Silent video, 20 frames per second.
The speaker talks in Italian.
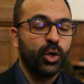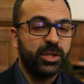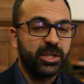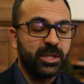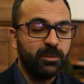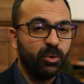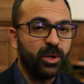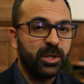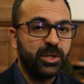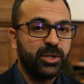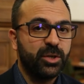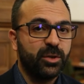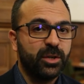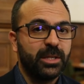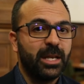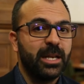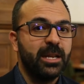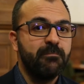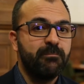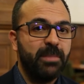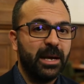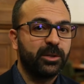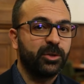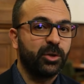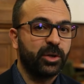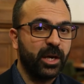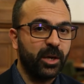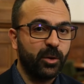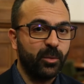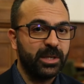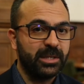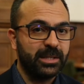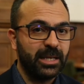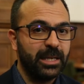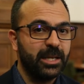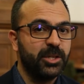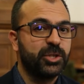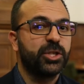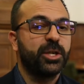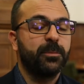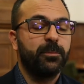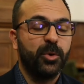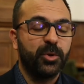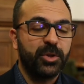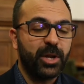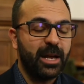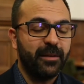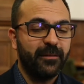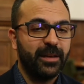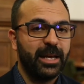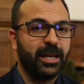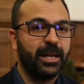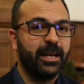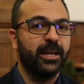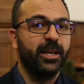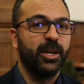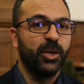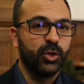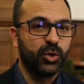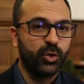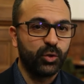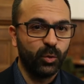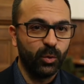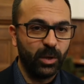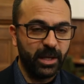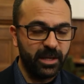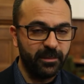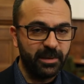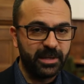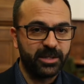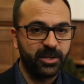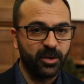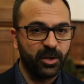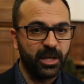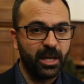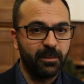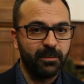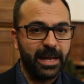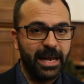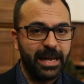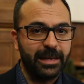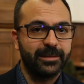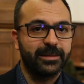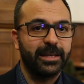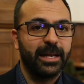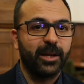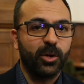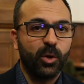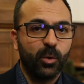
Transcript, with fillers: simulazioni dell'impatto che questa legge potrà avere sulle dimensioni del benessere.